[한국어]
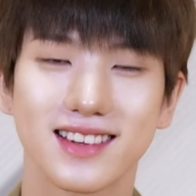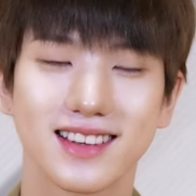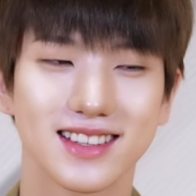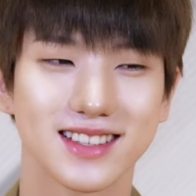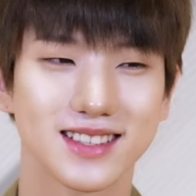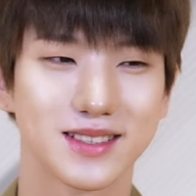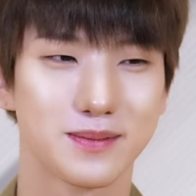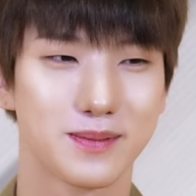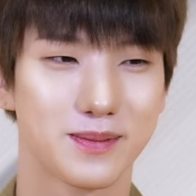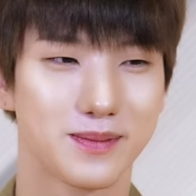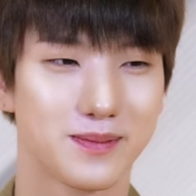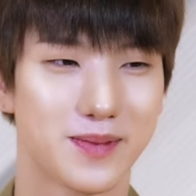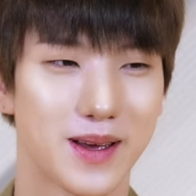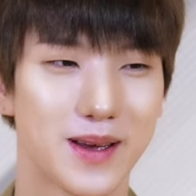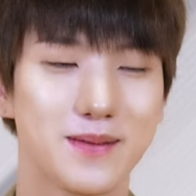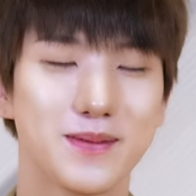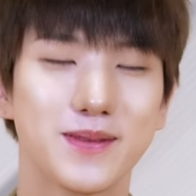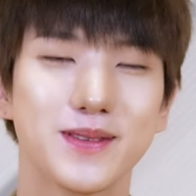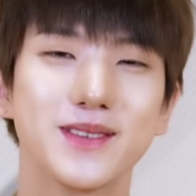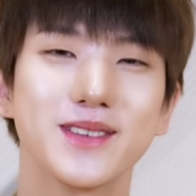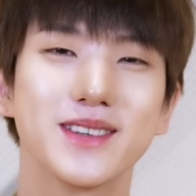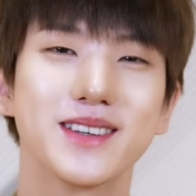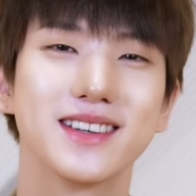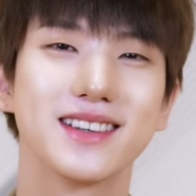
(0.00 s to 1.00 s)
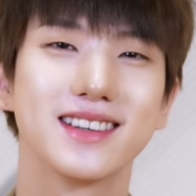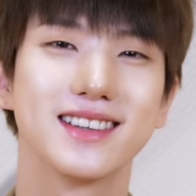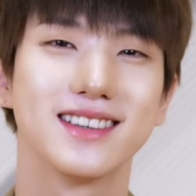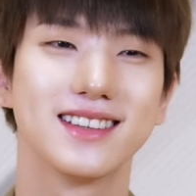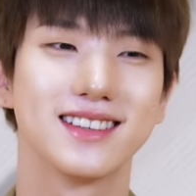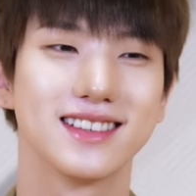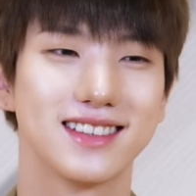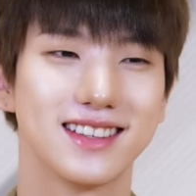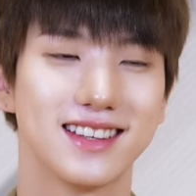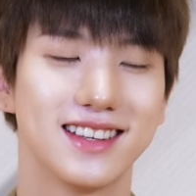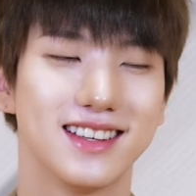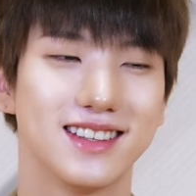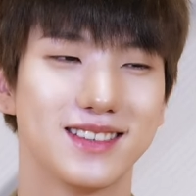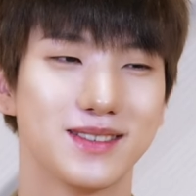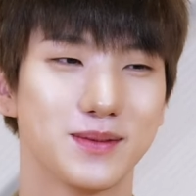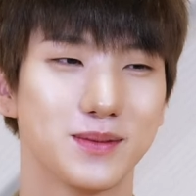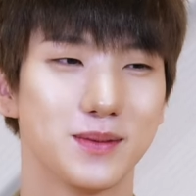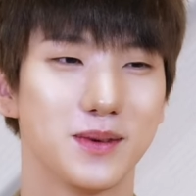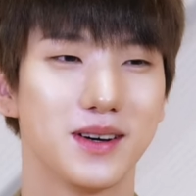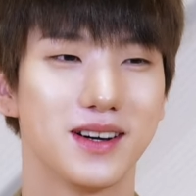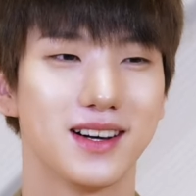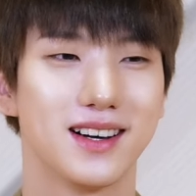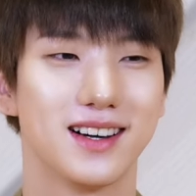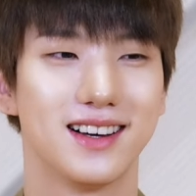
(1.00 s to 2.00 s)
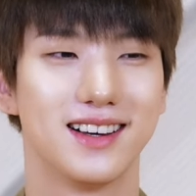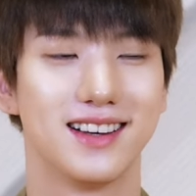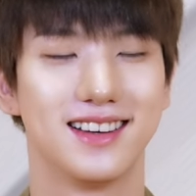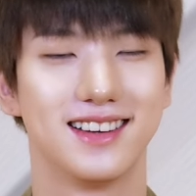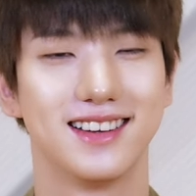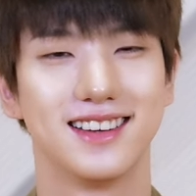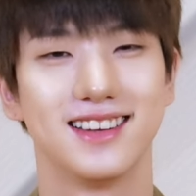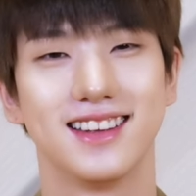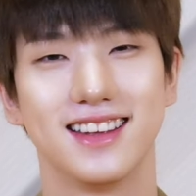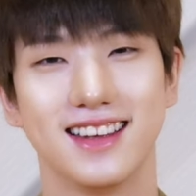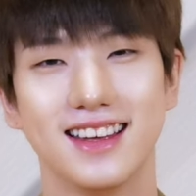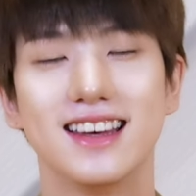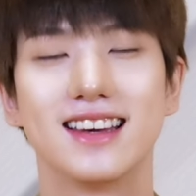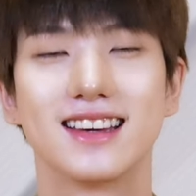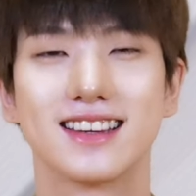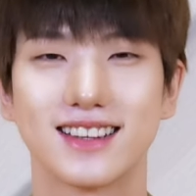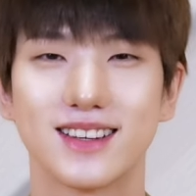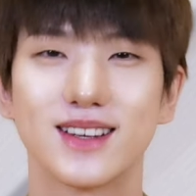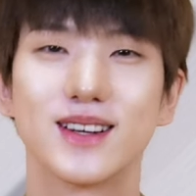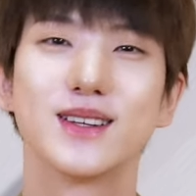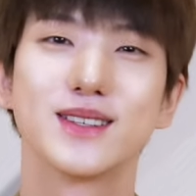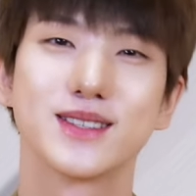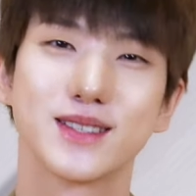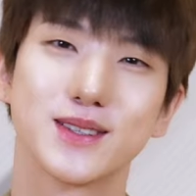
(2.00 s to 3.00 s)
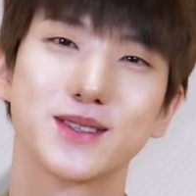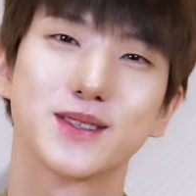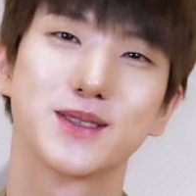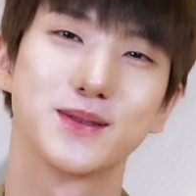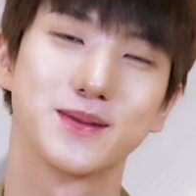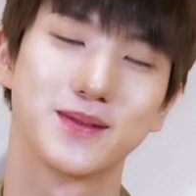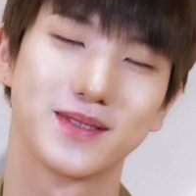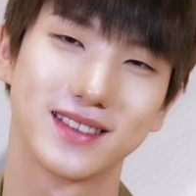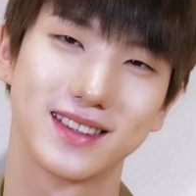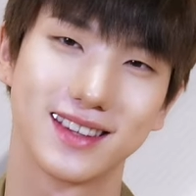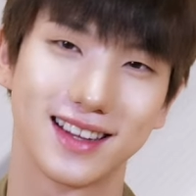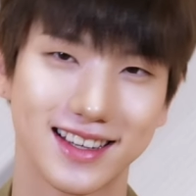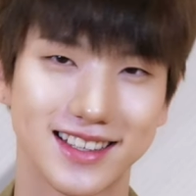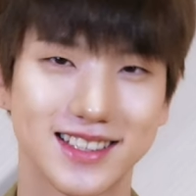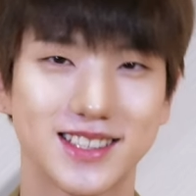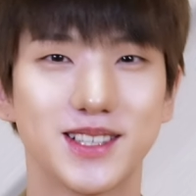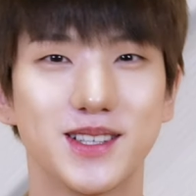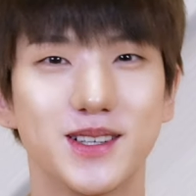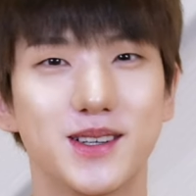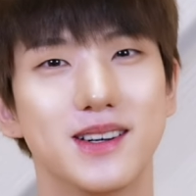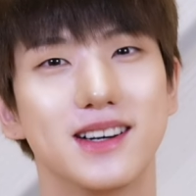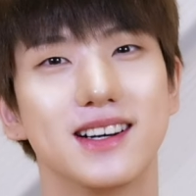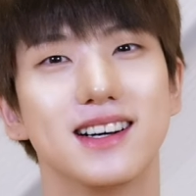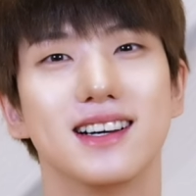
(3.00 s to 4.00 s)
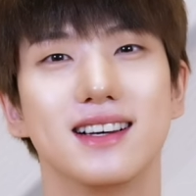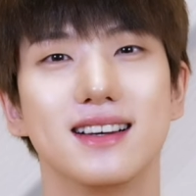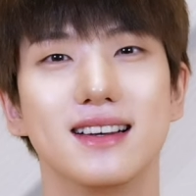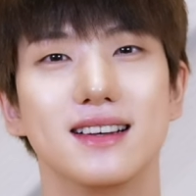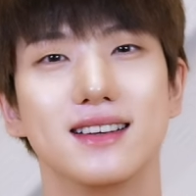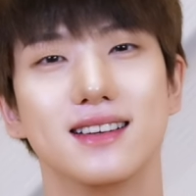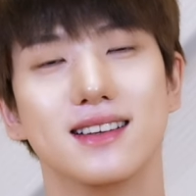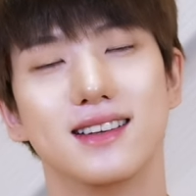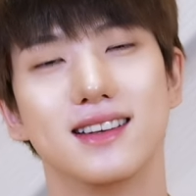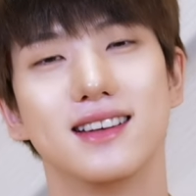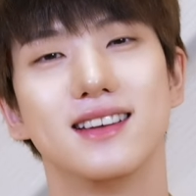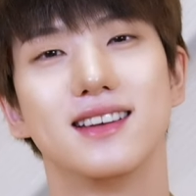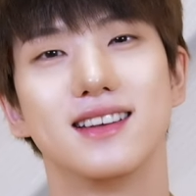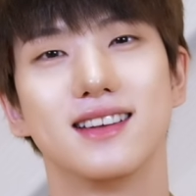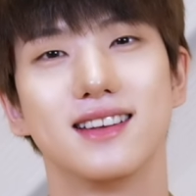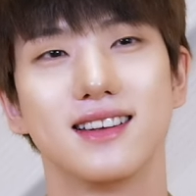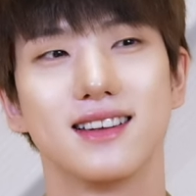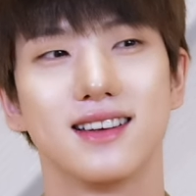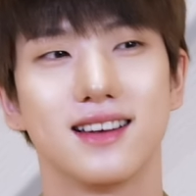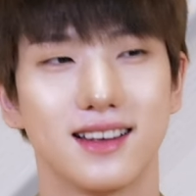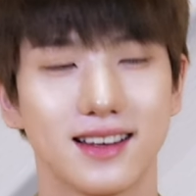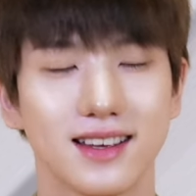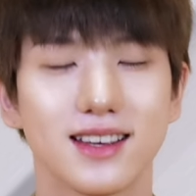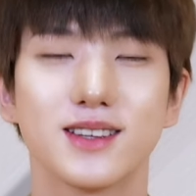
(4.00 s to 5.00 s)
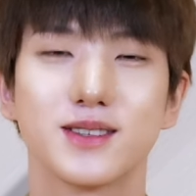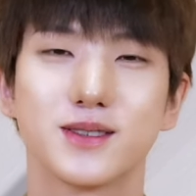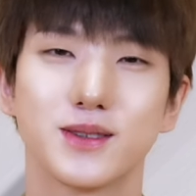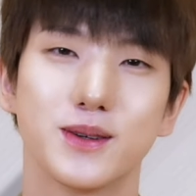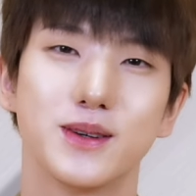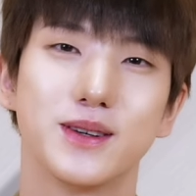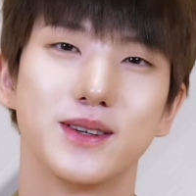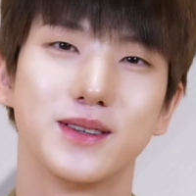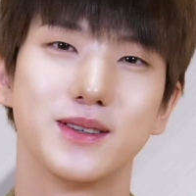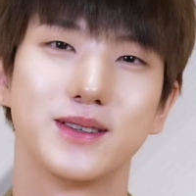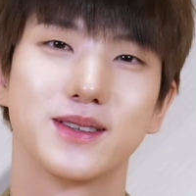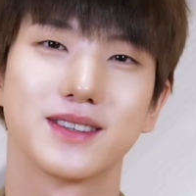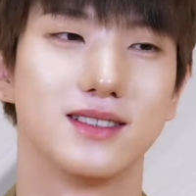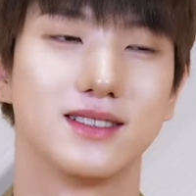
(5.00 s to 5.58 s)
그래서 베푸는 예, 뭔가 예, 그래서 좀 냉정한 게 좋아요.